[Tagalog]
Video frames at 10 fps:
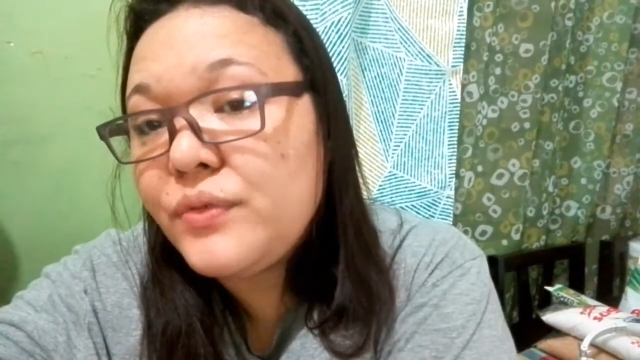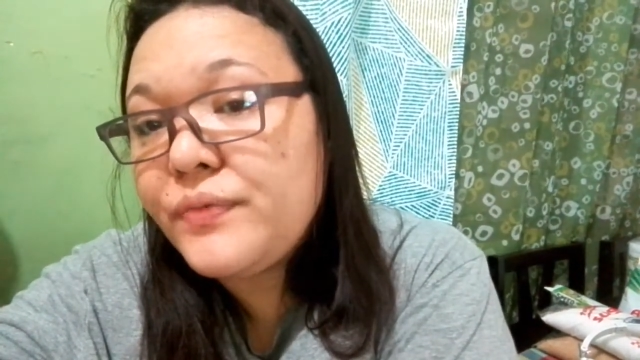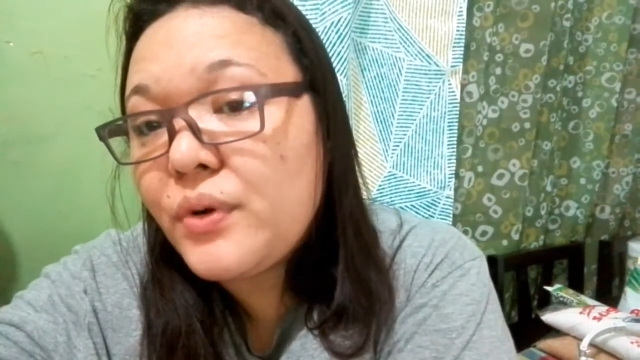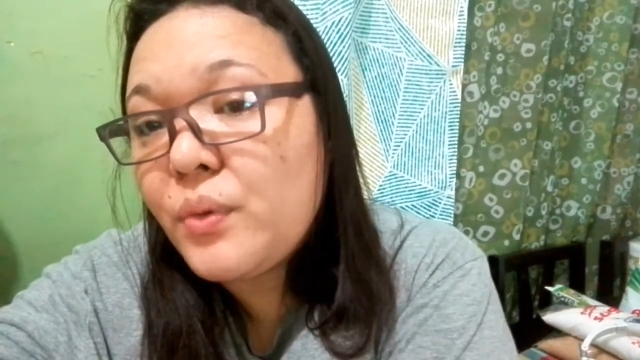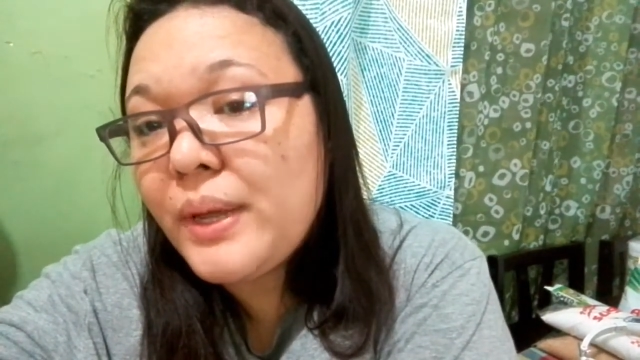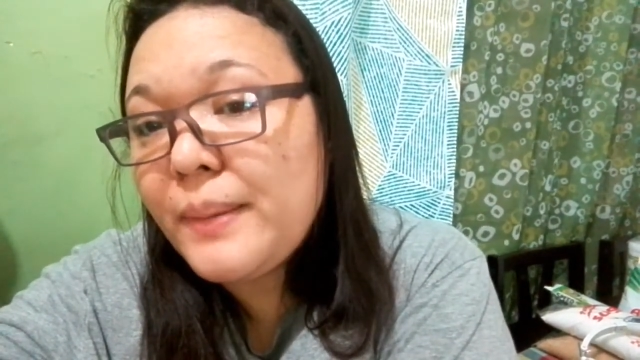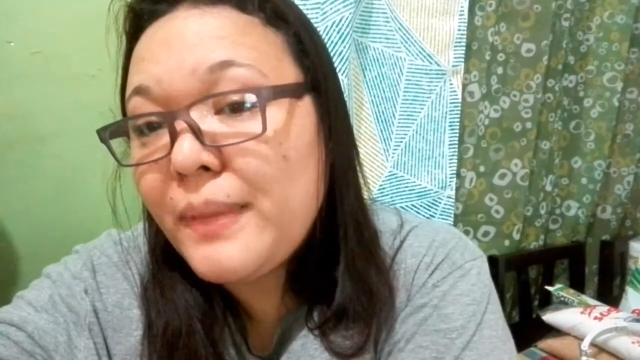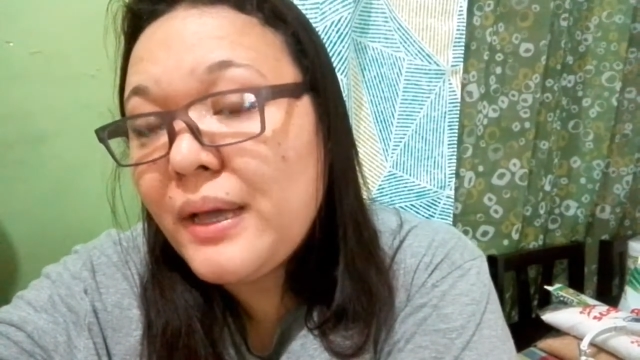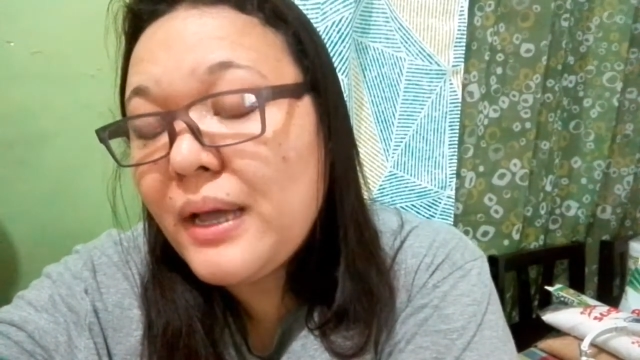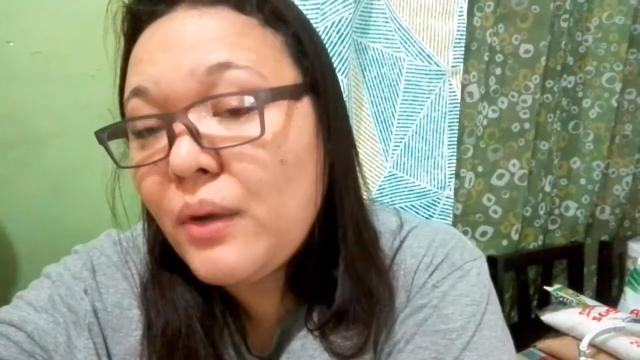Good for
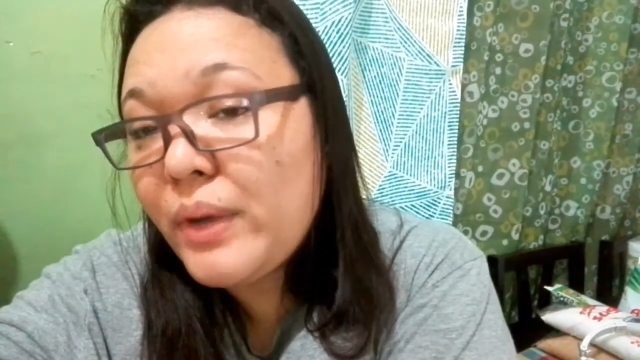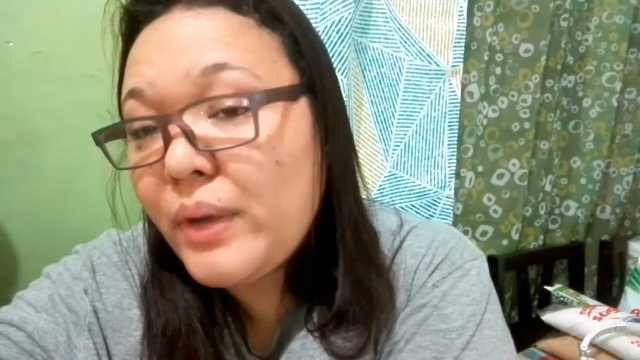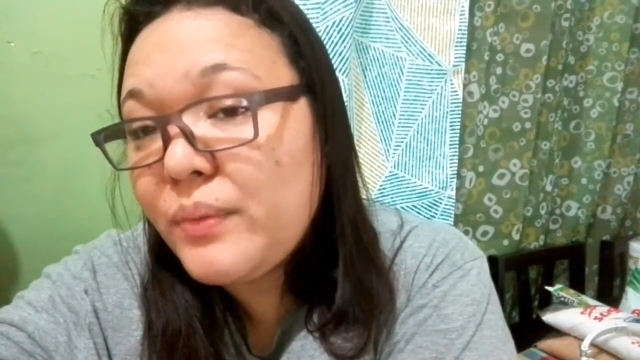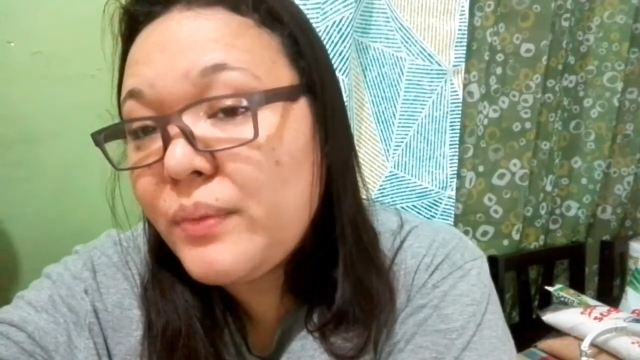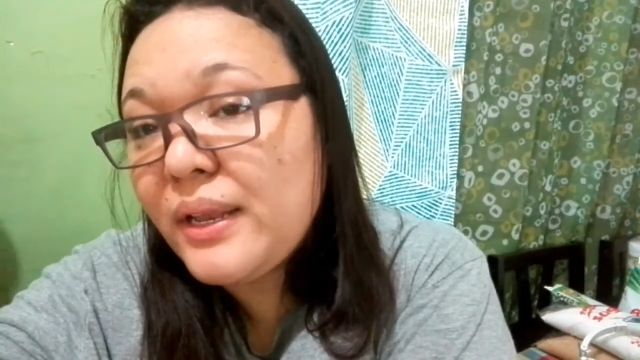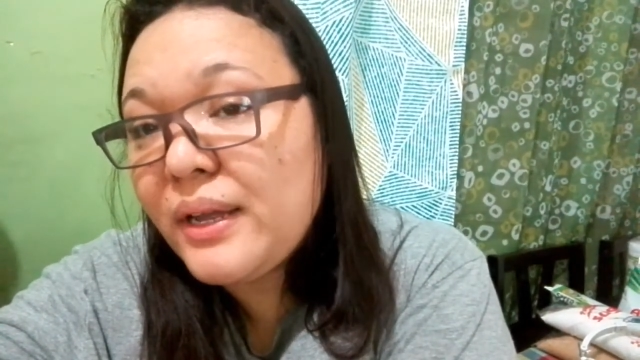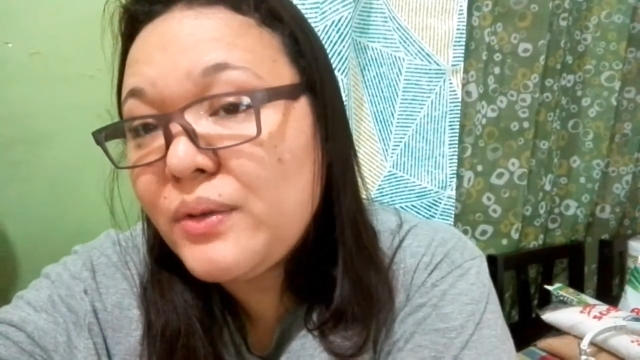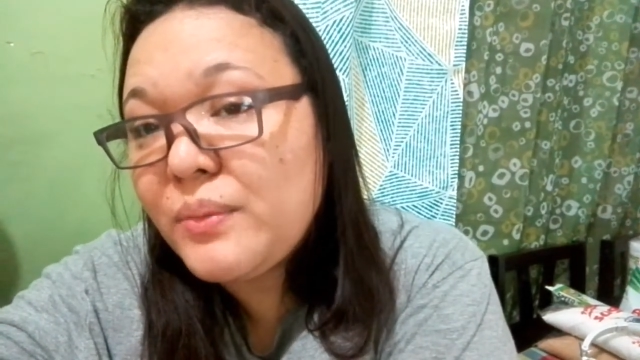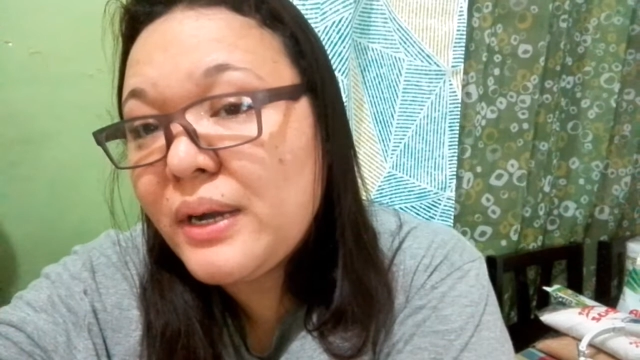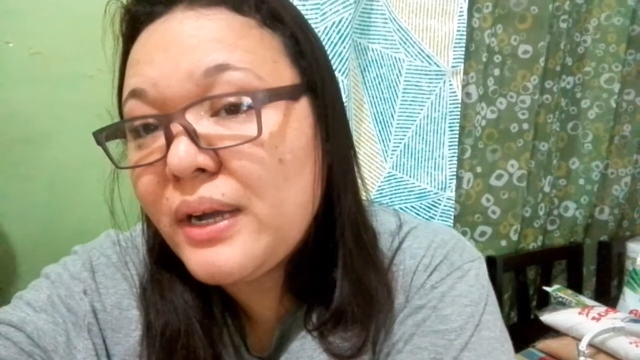one, uh, one week
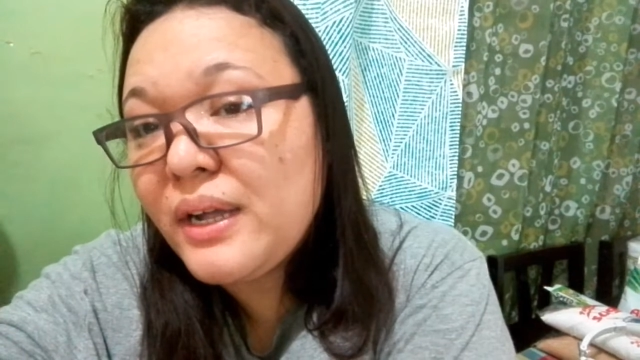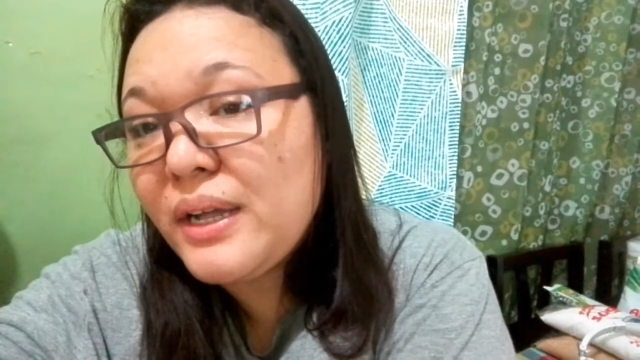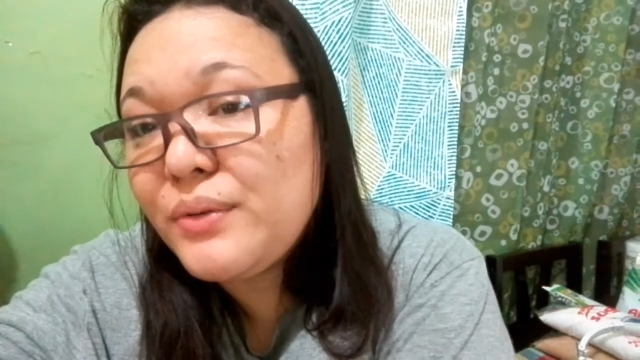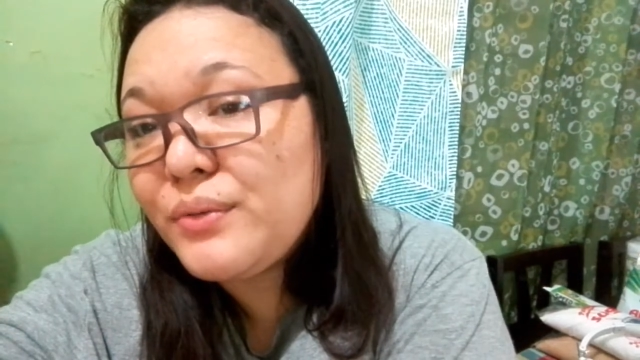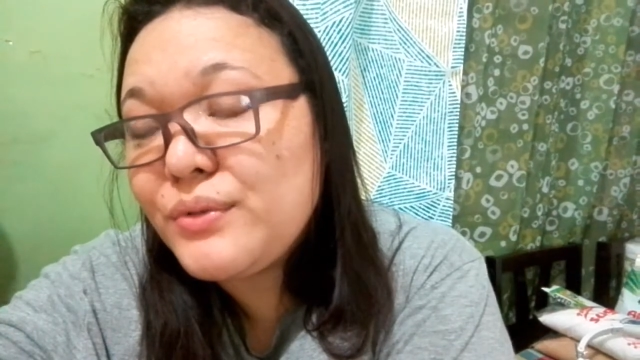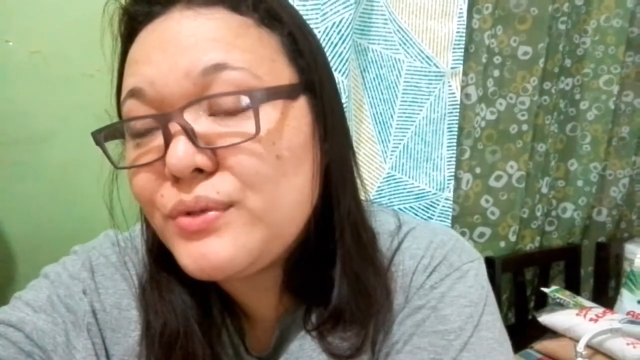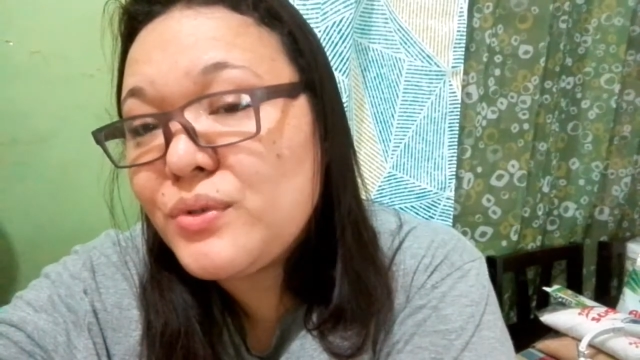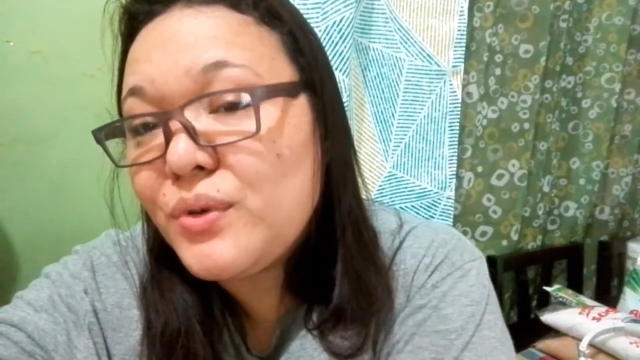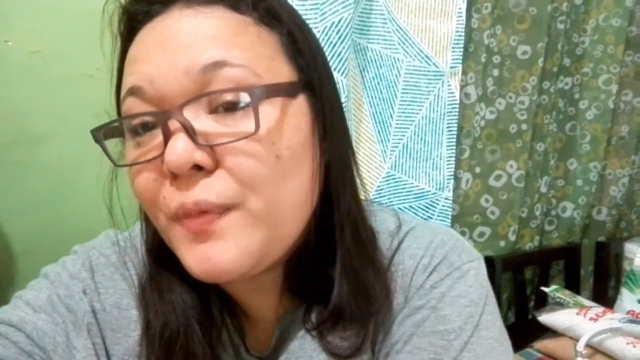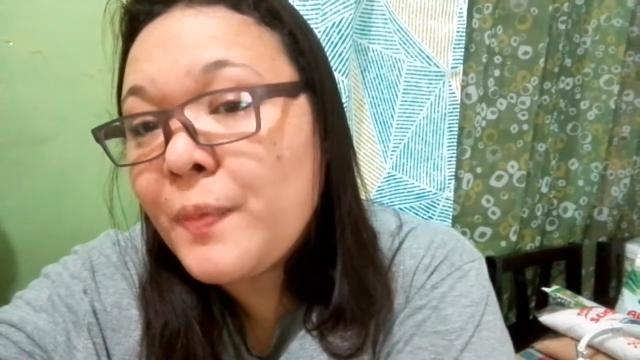lang yung mga ganon.
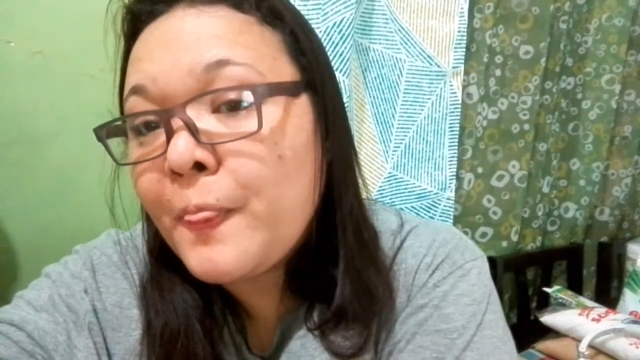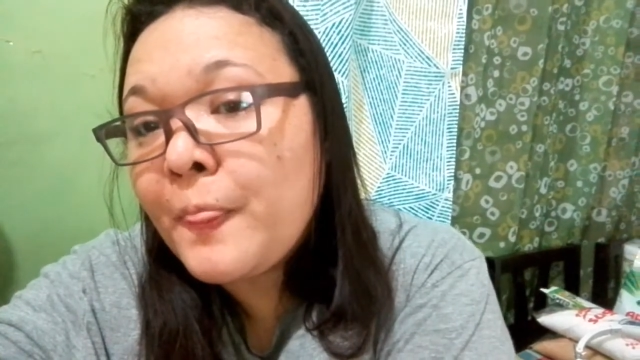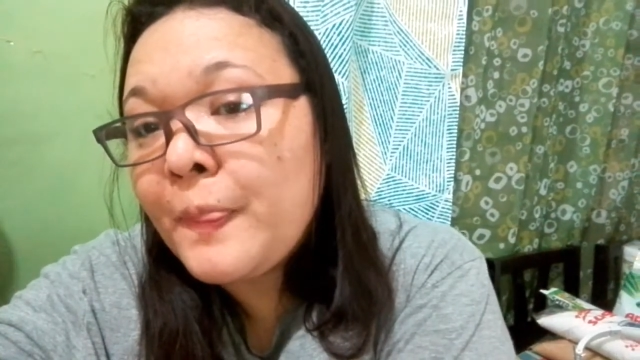So,